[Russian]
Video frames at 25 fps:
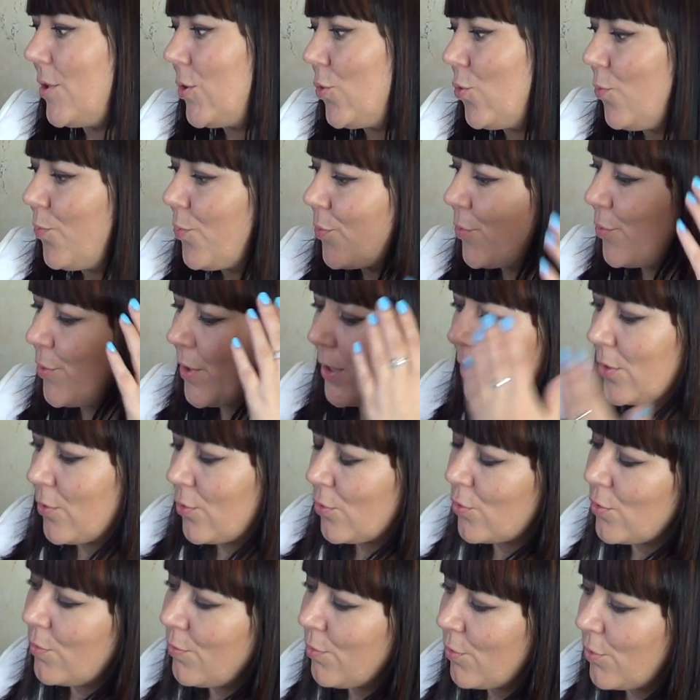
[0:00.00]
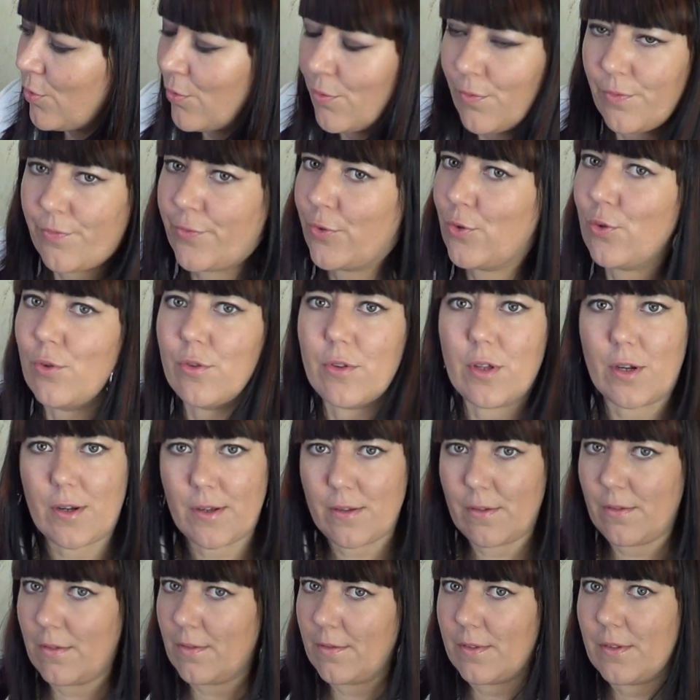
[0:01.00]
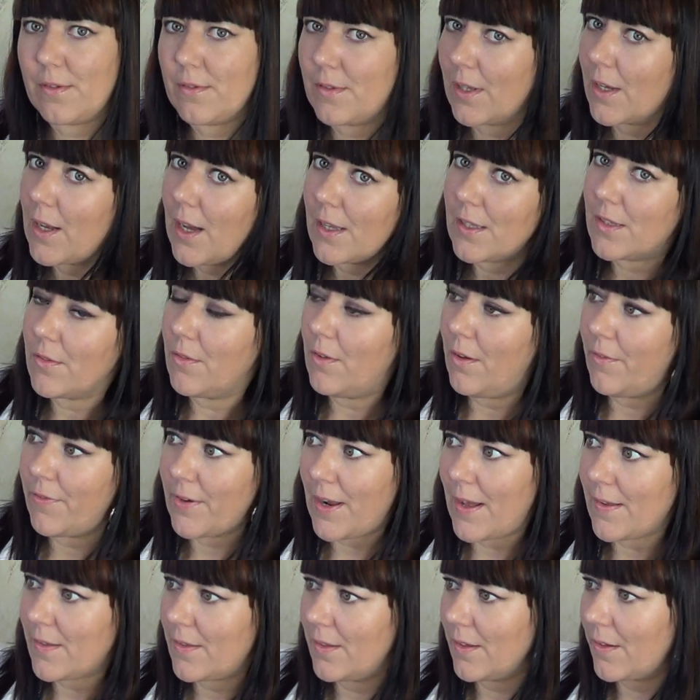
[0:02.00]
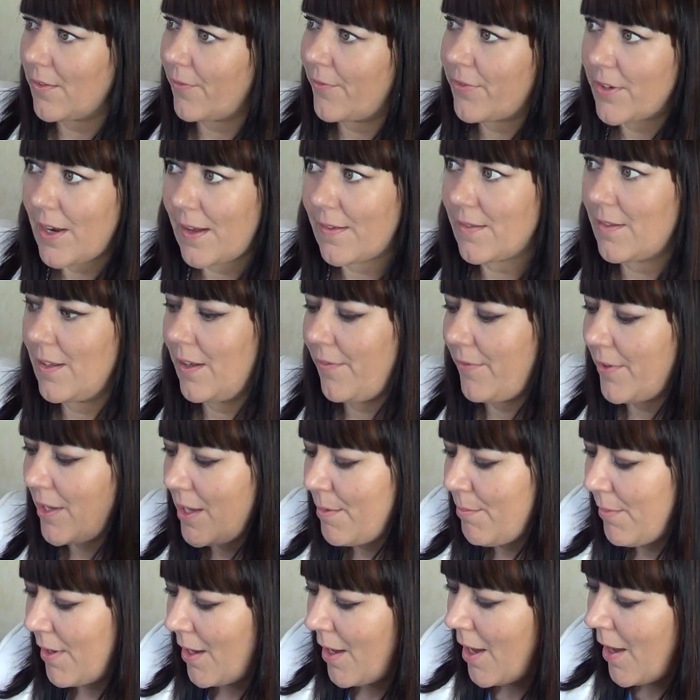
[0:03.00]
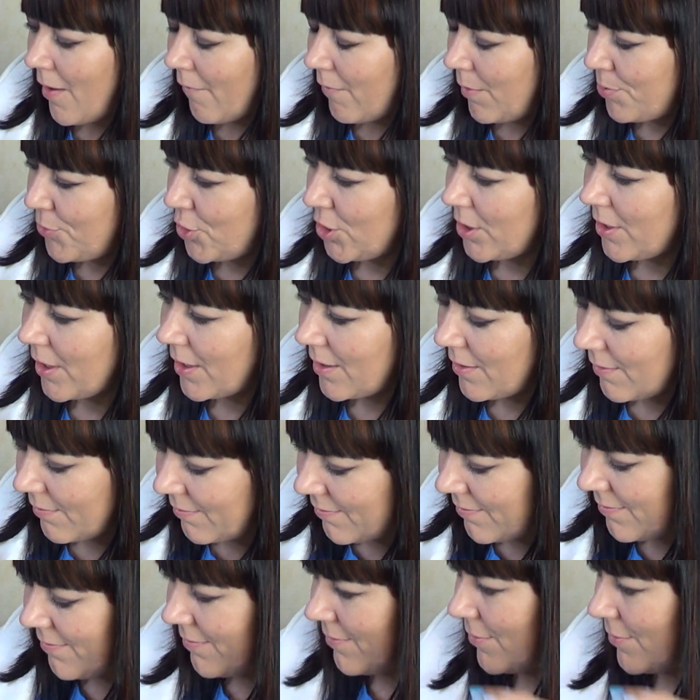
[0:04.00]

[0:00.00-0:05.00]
на юбку и сумку, все это э, заказывала в разное, в разное время. Вообще так э,